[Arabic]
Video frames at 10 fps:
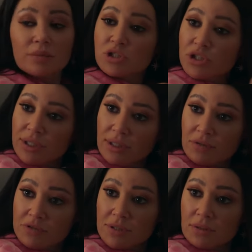انا بشتري
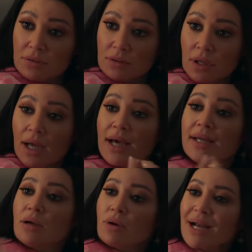نفسي
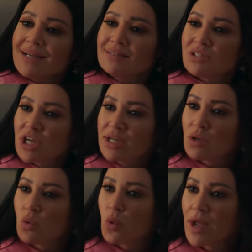انا لو كان عندي
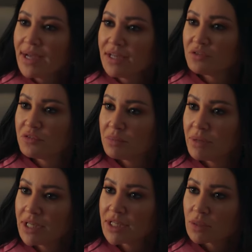شك واحد في
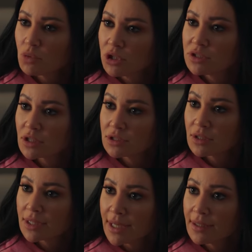المية انك ممكن
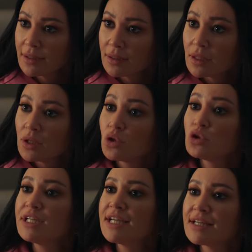تختارني انا
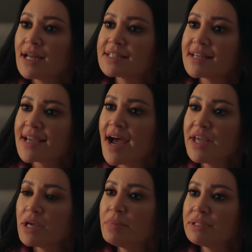كنت جيت لك زي
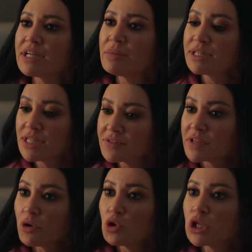اي بنت رميت
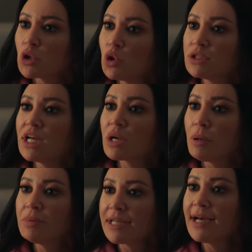نفسي في حضنك وقلت لك
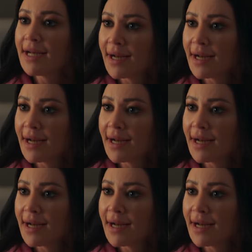بابي تعالى